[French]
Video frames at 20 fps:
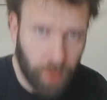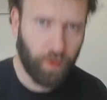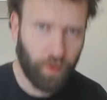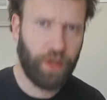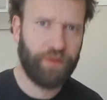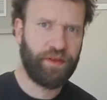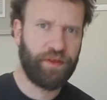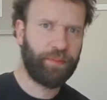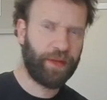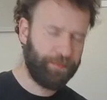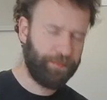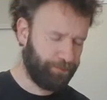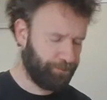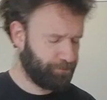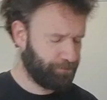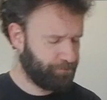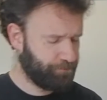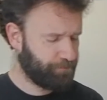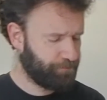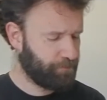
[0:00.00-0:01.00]
Ouais, vous êtes prêts.
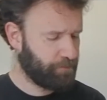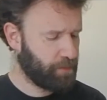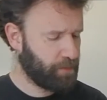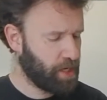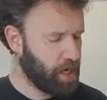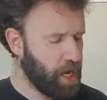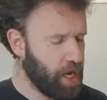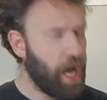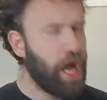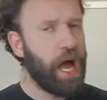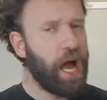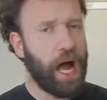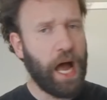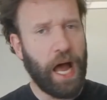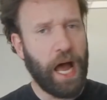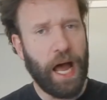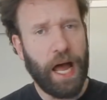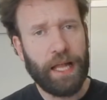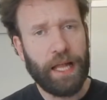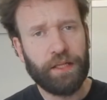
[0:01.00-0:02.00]

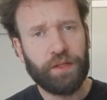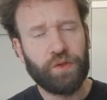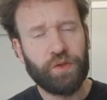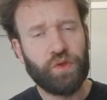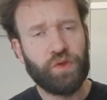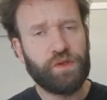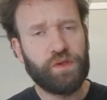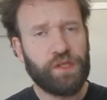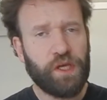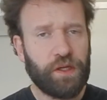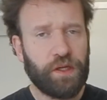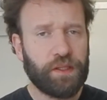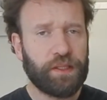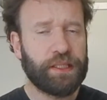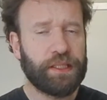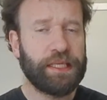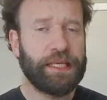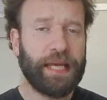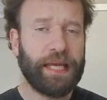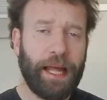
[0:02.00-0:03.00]
As-tu
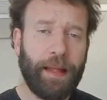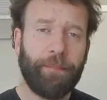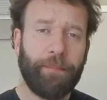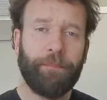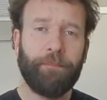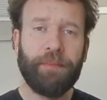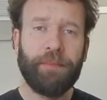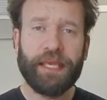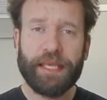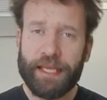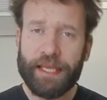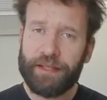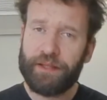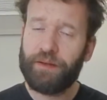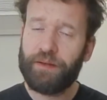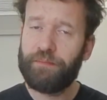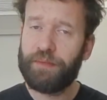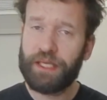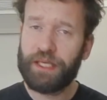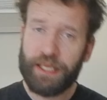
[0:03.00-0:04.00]
sortiras
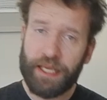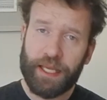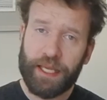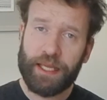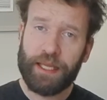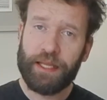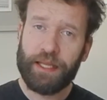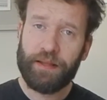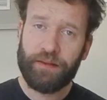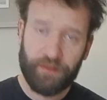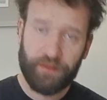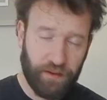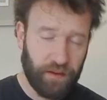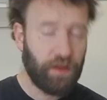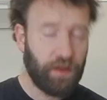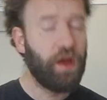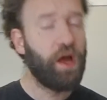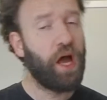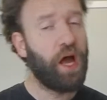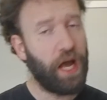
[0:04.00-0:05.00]
biquette, biquette
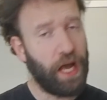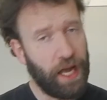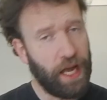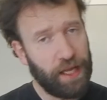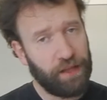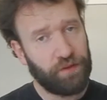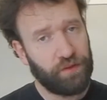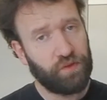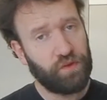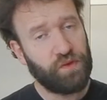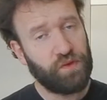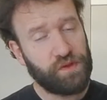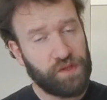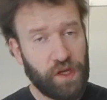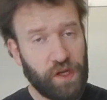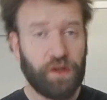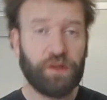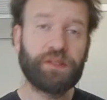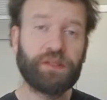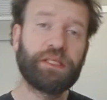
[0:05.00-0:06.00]
As-tu
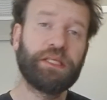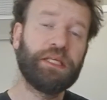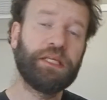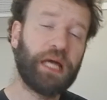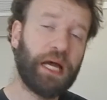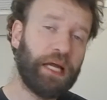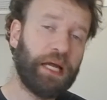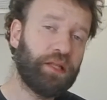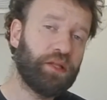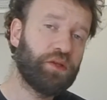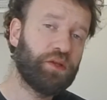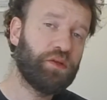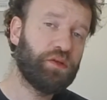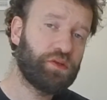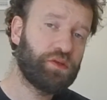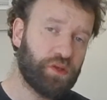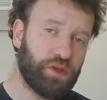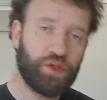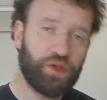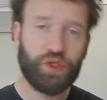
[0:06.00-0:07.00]
sortiras
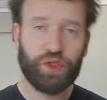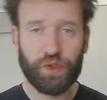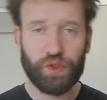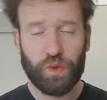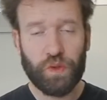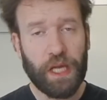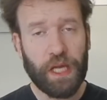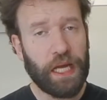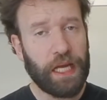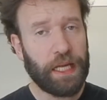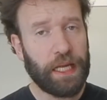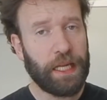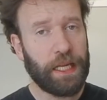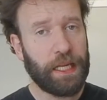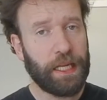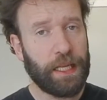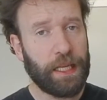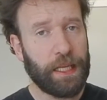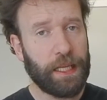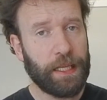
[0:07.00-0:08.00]
de ce
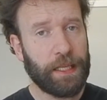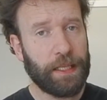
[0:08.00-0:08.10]
chou-là